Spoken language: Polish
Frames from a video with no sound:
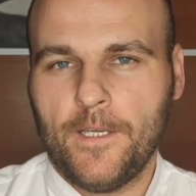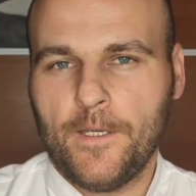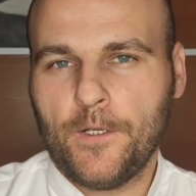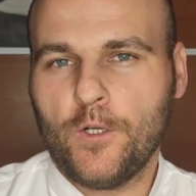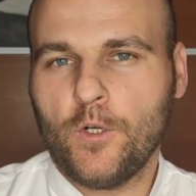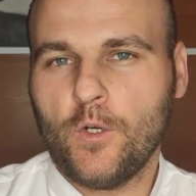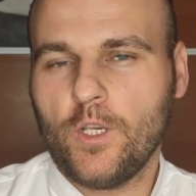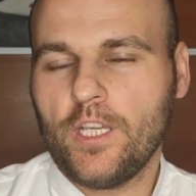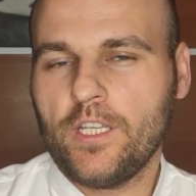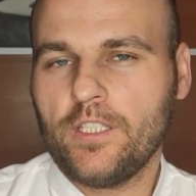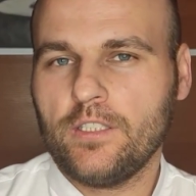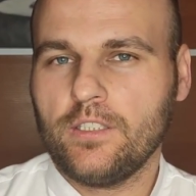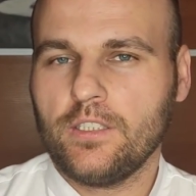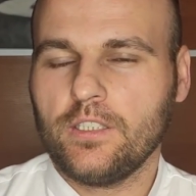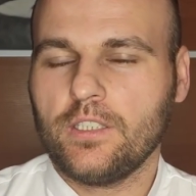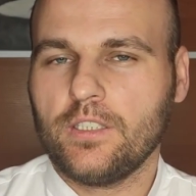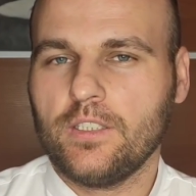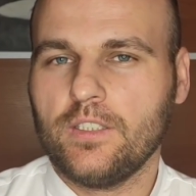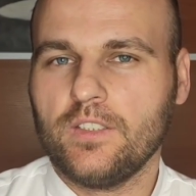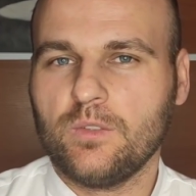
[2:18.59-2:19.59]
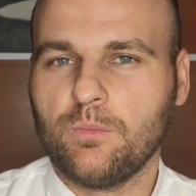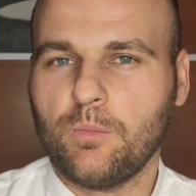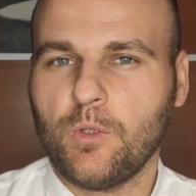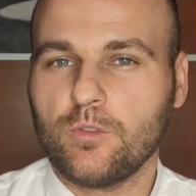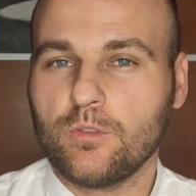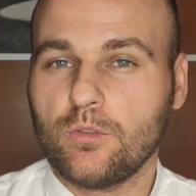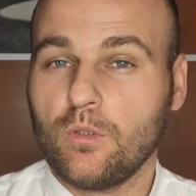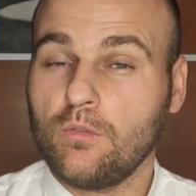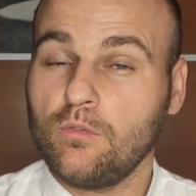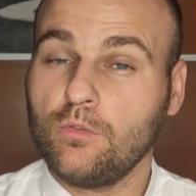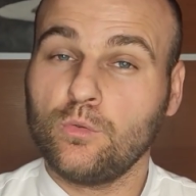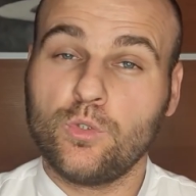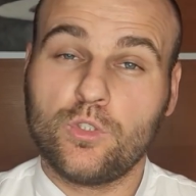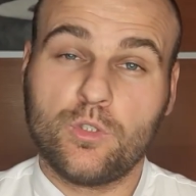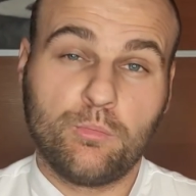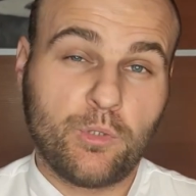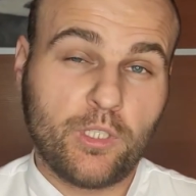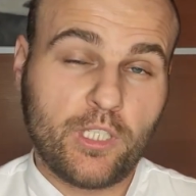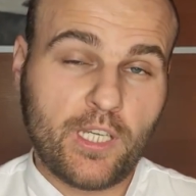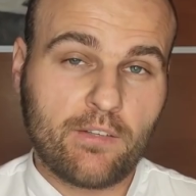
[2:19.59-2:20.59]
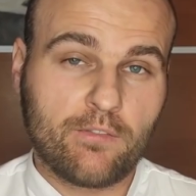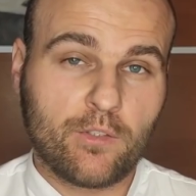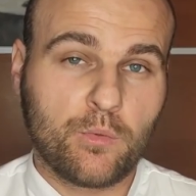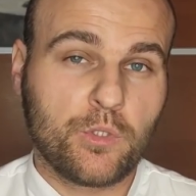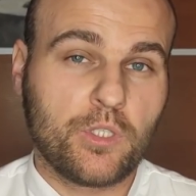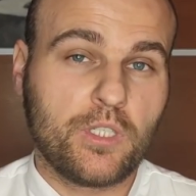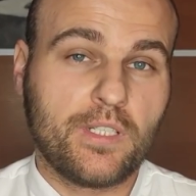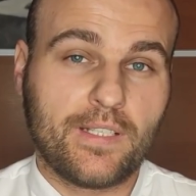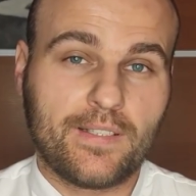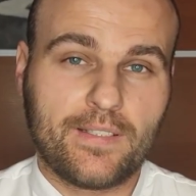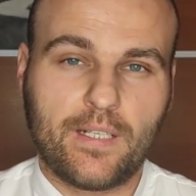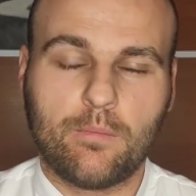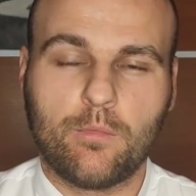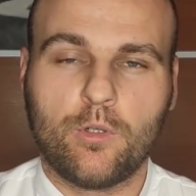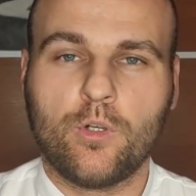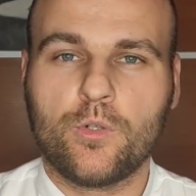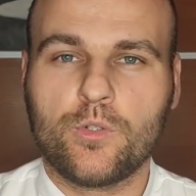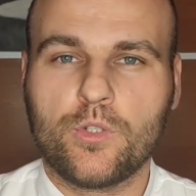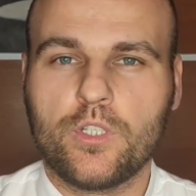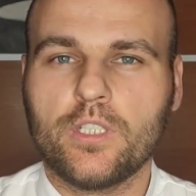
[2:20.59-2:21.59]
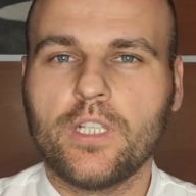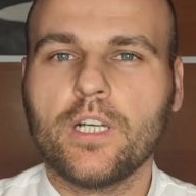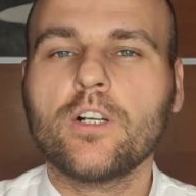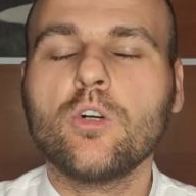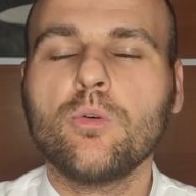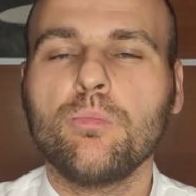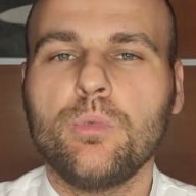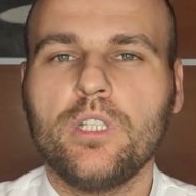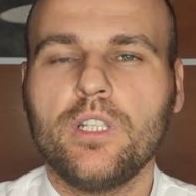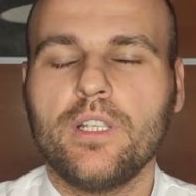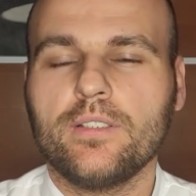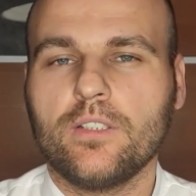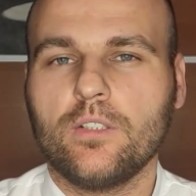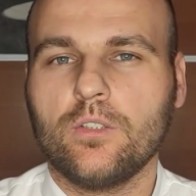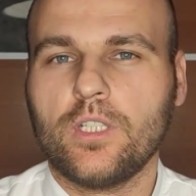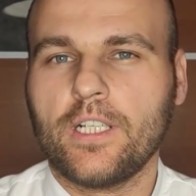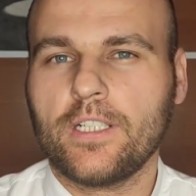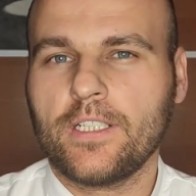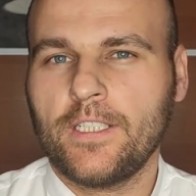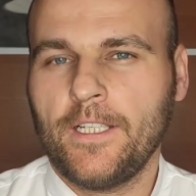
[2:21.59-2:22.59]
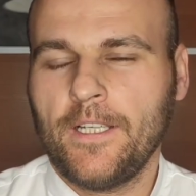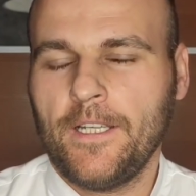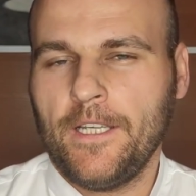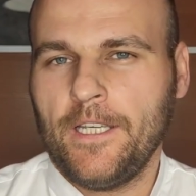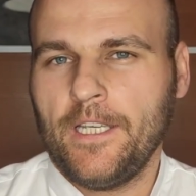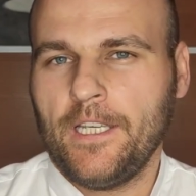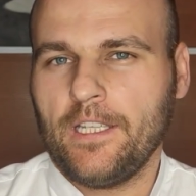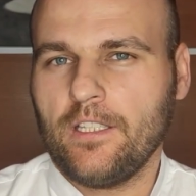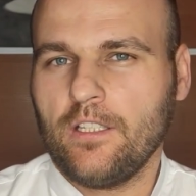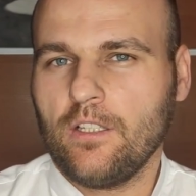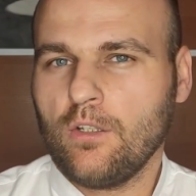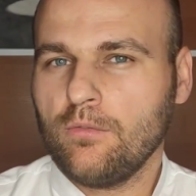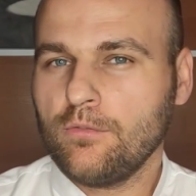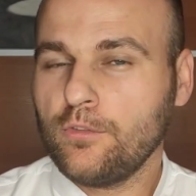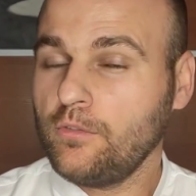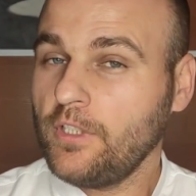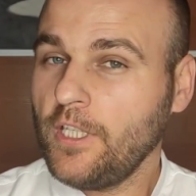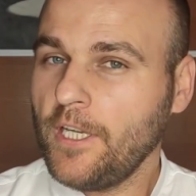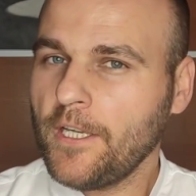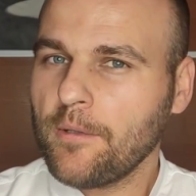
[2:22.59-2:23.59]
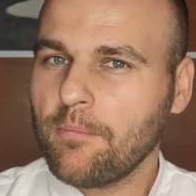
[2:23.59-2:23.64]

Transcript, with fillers: kolejnych e, sponsorów, którzy pojawią się na samochodzie, na kombinezonach kierowców.